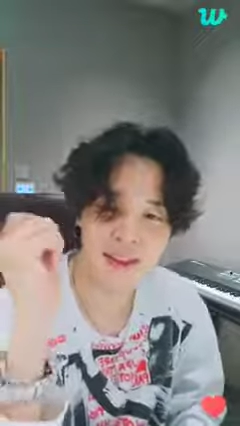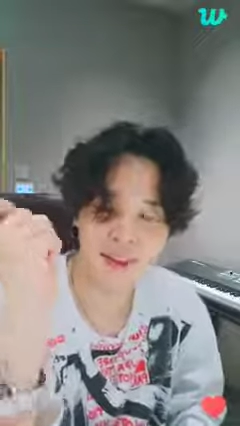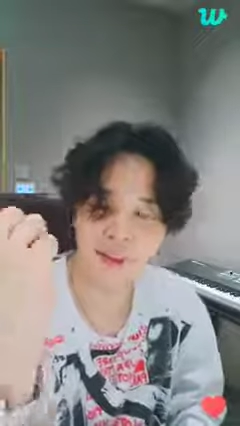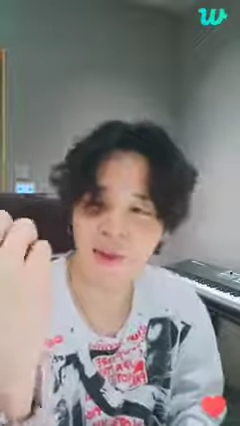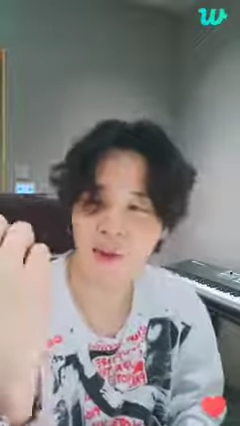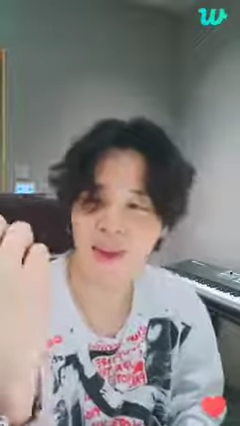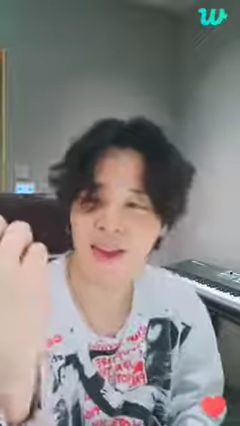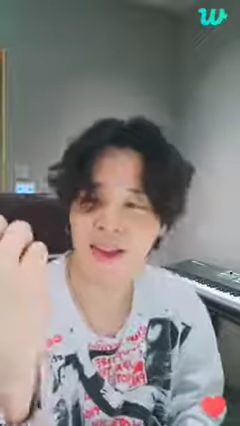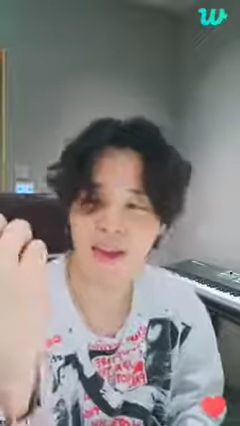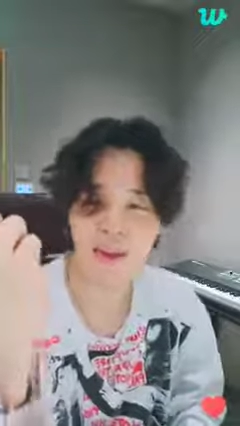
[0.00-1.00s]
저번에
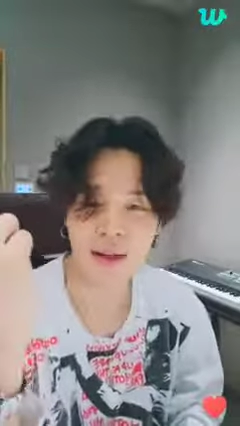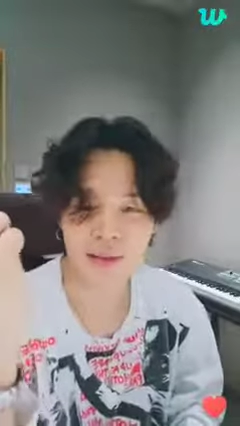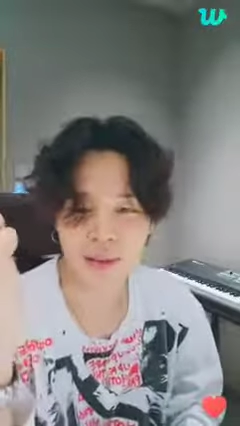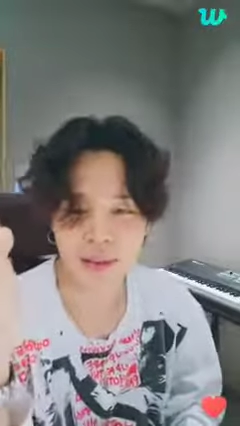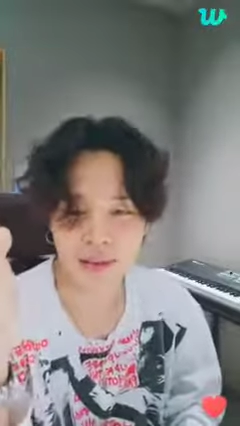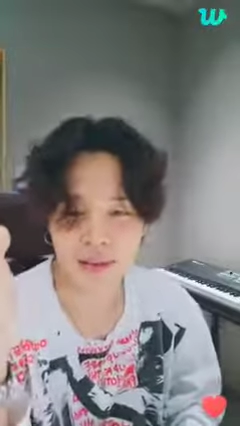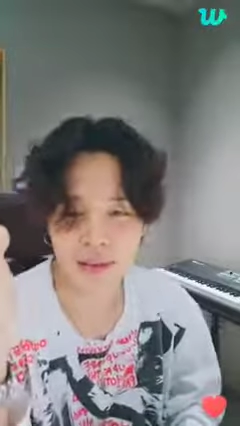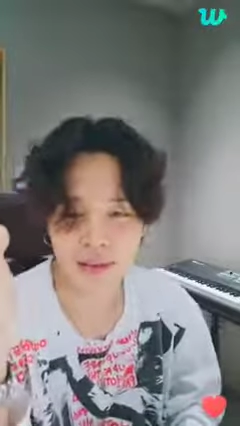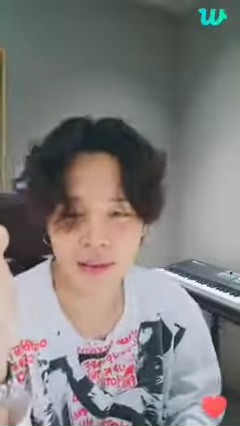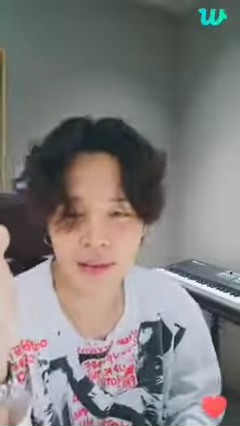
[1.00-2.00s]
제가
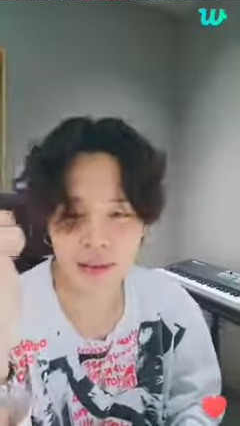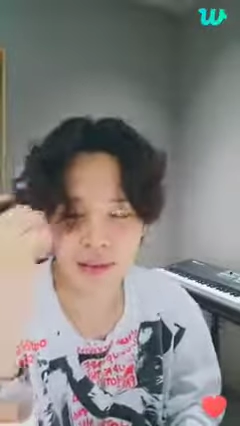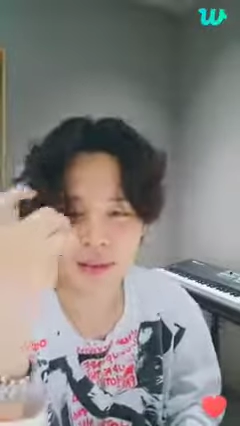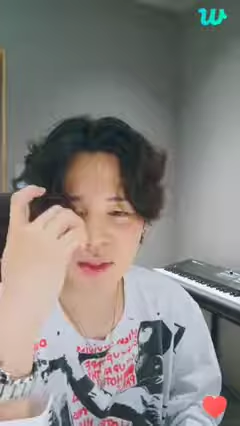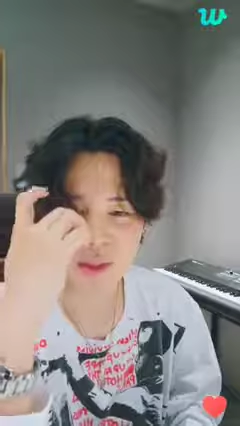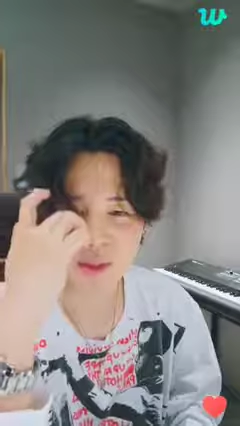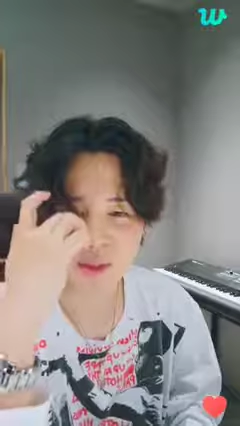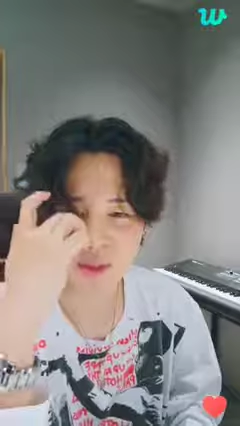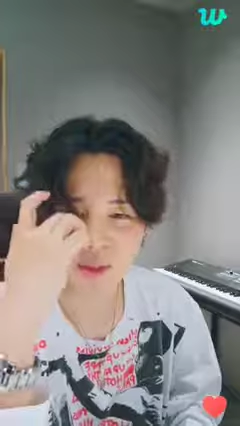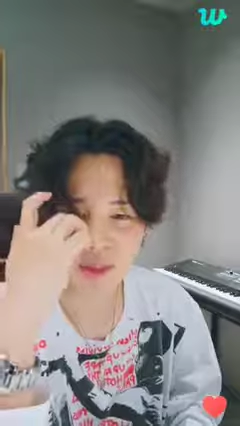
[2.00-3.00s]
말씀드린 적이 있었던
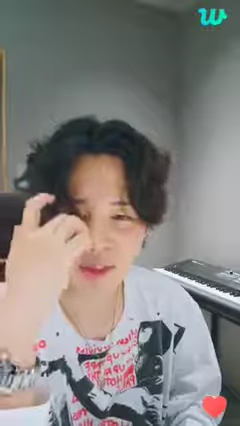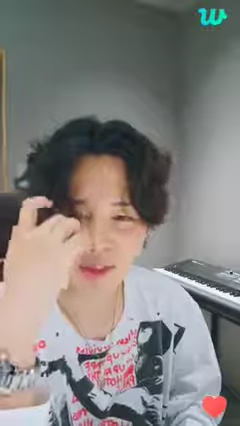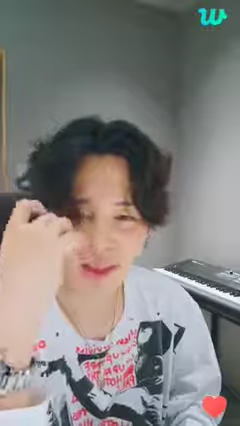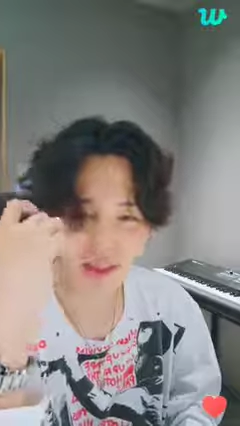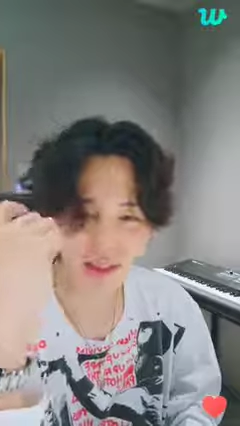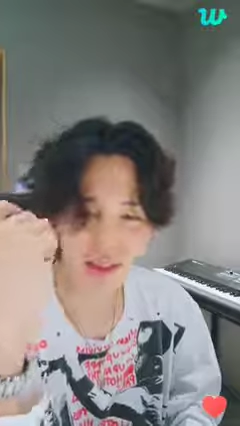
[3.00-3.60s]
것 같은데